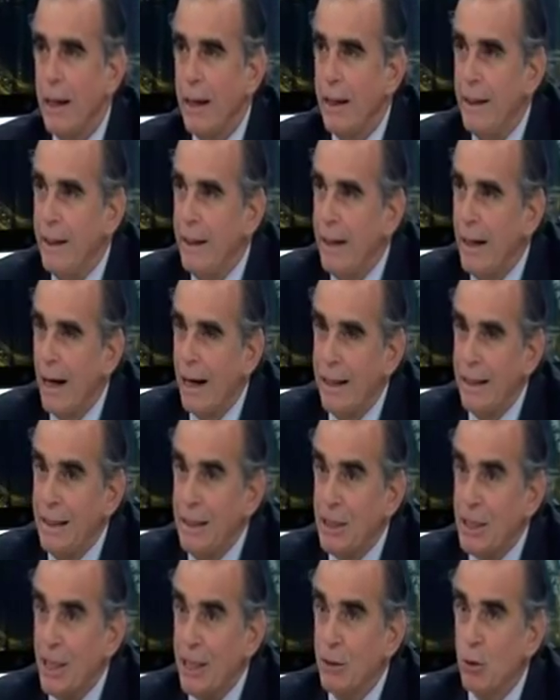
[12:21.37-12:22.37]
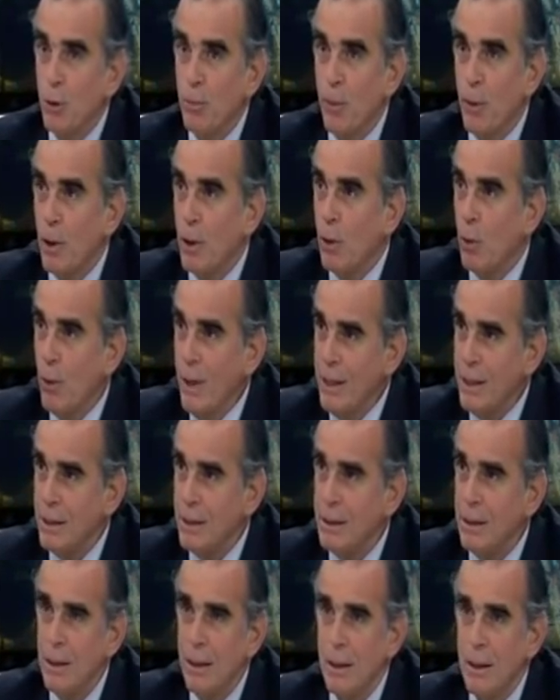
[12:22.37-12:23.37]
y hinchando por el
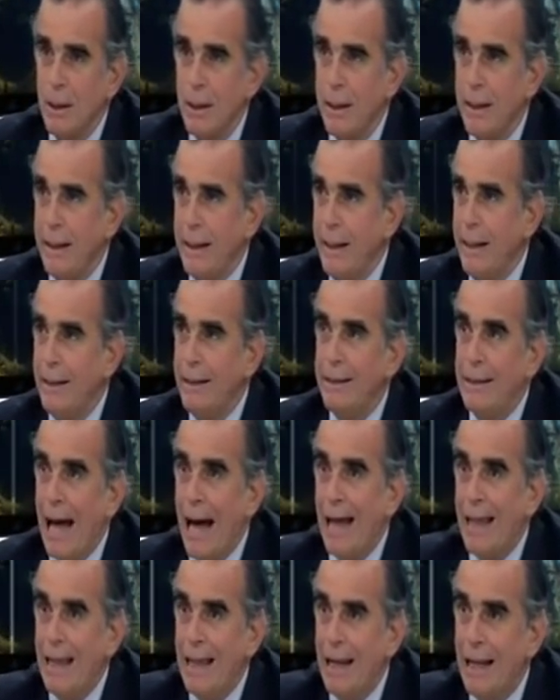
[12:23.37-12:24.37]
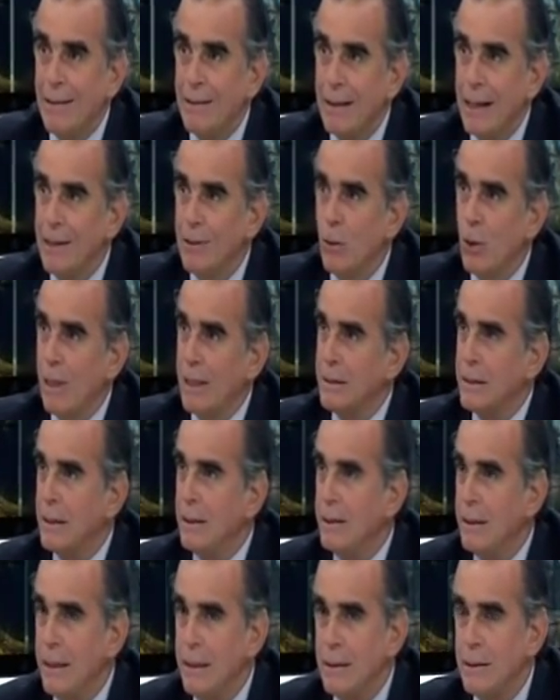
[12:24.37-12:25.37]
juez y adelantando la
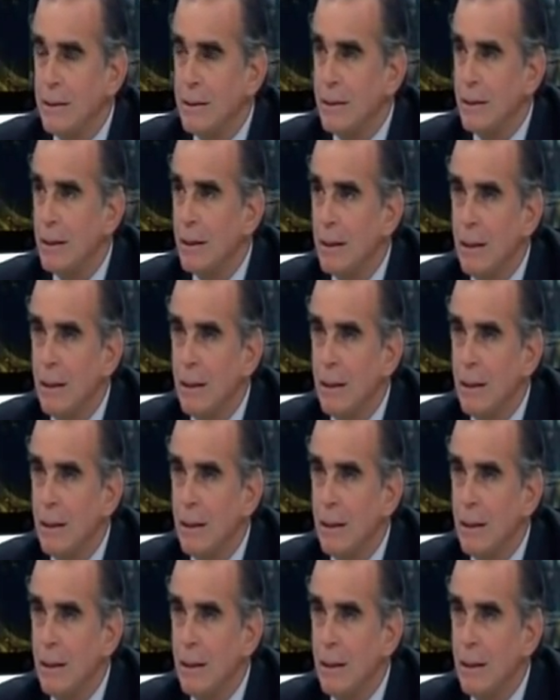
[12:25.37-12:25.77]
sentencia.